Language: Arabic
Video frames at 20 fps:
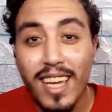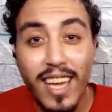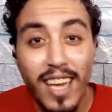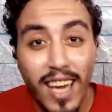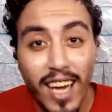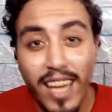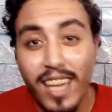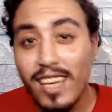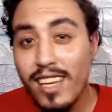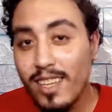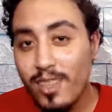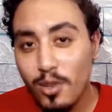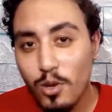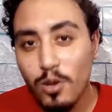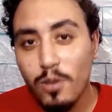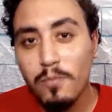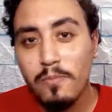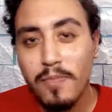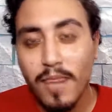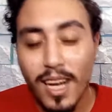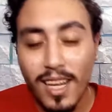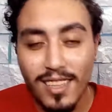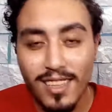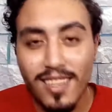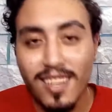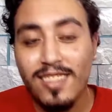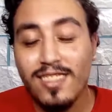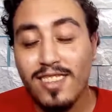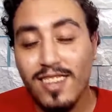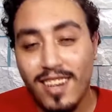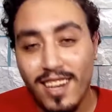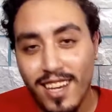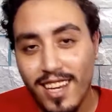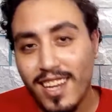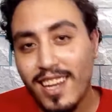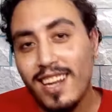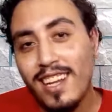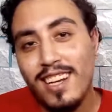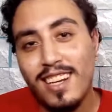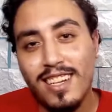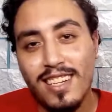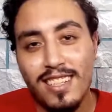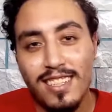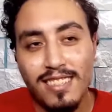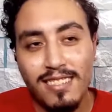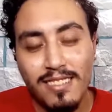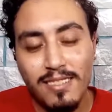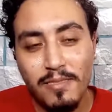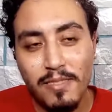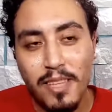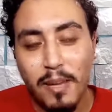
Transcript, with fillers: كينجدوم أن تصل إلى